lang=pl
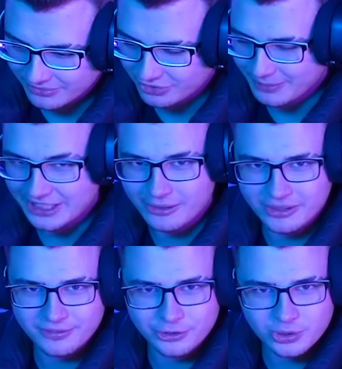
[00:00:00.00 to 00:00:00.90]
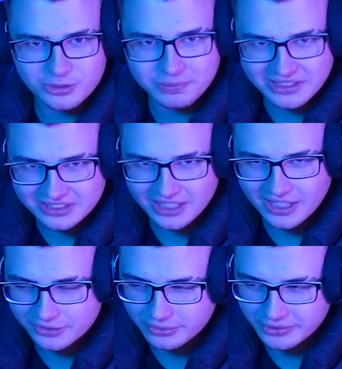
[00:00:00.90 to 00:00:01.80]
był wspaniały? Otworzyłeś
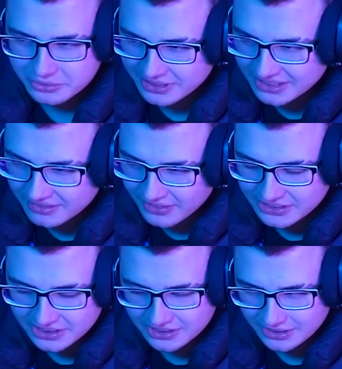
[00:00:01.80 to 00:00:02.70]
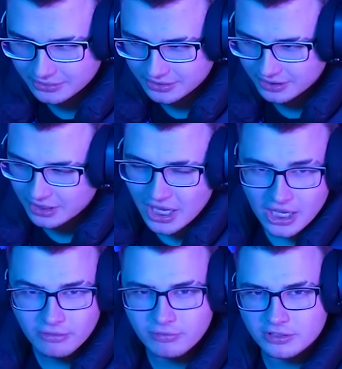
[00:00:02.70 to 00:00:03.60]
blisterka człowieku za 20 zł,
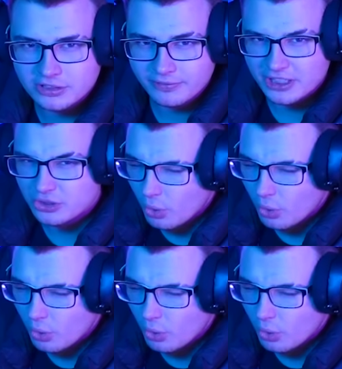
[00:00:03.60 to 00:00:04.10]
wylosowałeś